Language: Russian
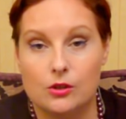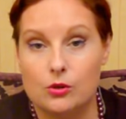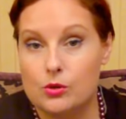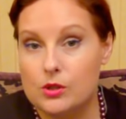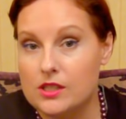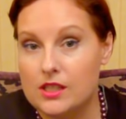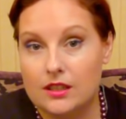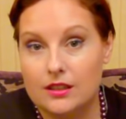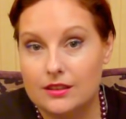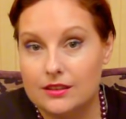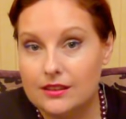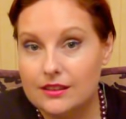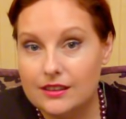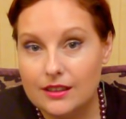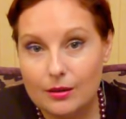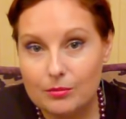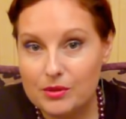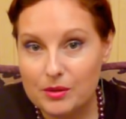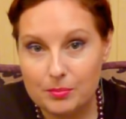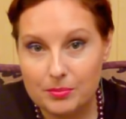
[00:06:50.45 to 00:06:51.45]
но цены-то
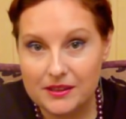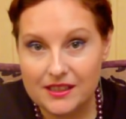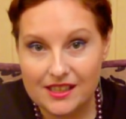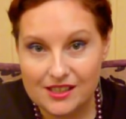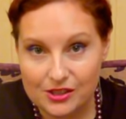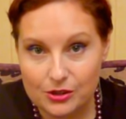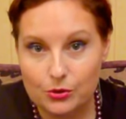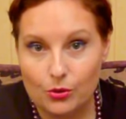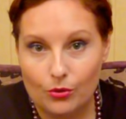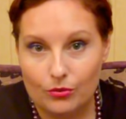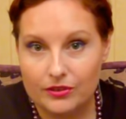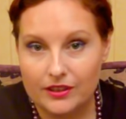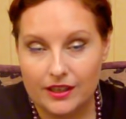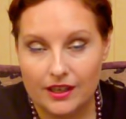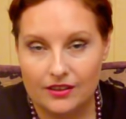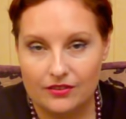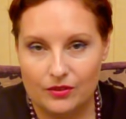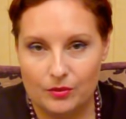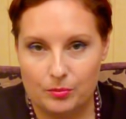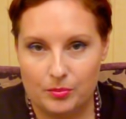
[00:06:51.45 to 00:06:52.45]
там не подростковые,
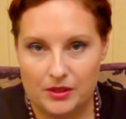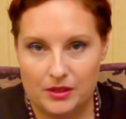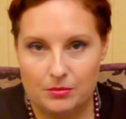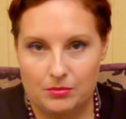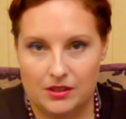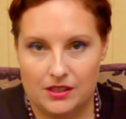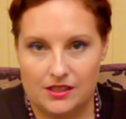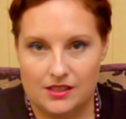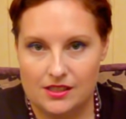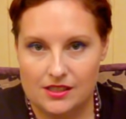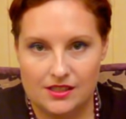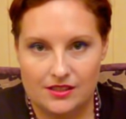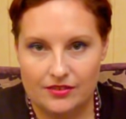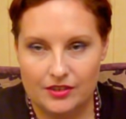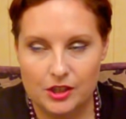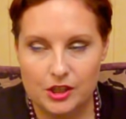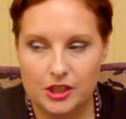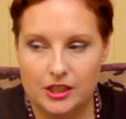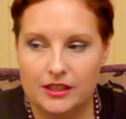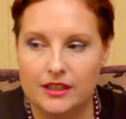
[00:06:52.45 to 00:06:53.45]
как вы понимаете,
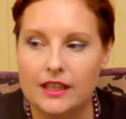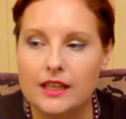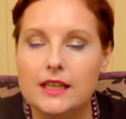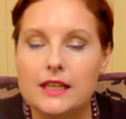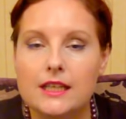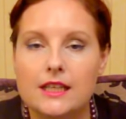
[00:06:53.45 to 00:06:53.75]
совершенно.